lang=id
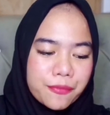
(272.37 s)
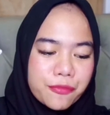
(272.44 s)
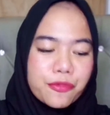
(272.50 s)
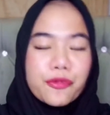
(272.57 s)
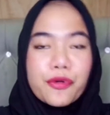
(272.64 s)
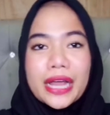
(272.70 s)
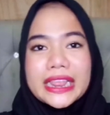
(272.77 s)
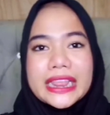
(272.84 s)

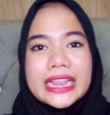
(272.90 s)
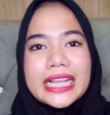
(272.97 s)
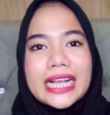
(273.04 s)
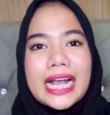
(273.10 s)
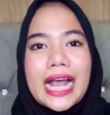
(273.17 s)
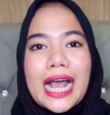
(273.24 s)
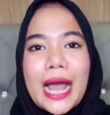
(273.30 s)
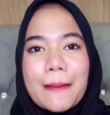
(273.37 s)
buat
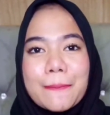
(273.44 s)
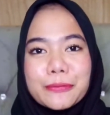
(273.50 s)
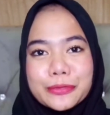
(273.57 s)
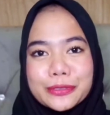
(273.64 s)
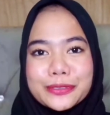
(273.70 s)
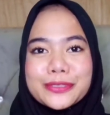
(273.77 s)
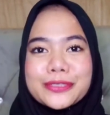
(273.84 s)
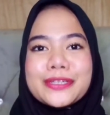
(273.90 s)

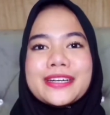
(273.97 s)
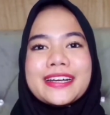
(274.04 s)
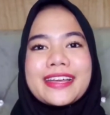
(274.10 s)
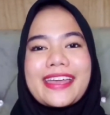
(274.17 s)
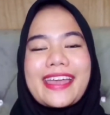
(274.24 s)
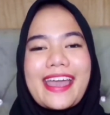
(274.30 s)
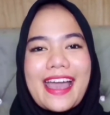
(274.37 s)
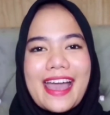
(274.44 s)
kamu
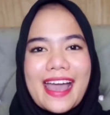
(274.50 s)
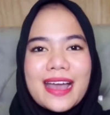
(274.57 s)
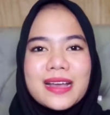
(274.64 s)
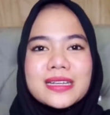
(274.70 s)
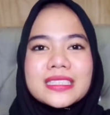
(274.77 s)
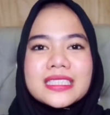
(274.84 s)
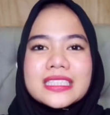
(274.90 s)
ya